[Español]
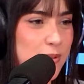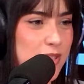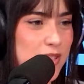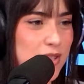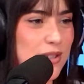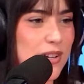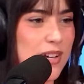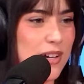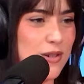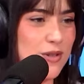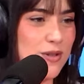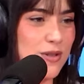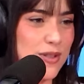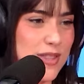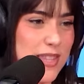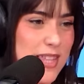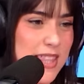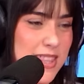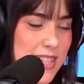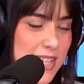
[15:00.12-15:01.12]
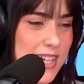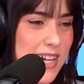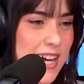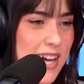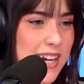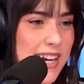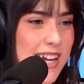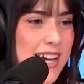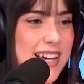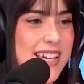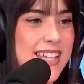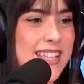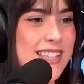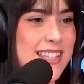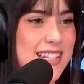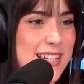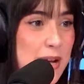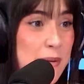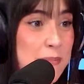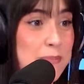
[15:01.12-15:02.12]
persona conocida cercana que
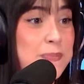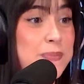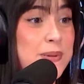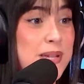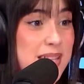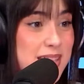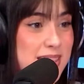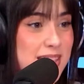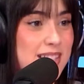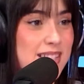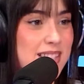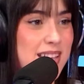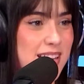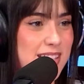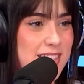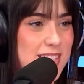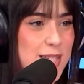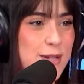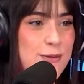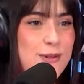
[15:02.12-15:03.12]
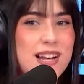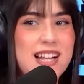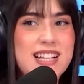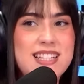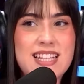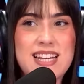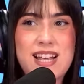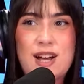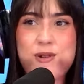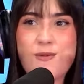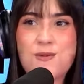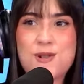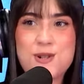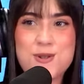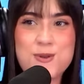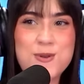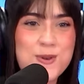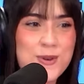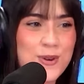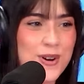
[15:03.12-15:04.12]
tenía piezas de archivo y las tenía como
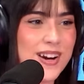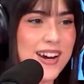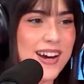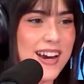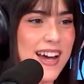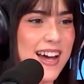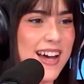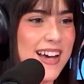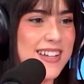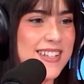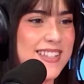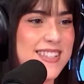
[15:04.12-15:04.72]
en urnas.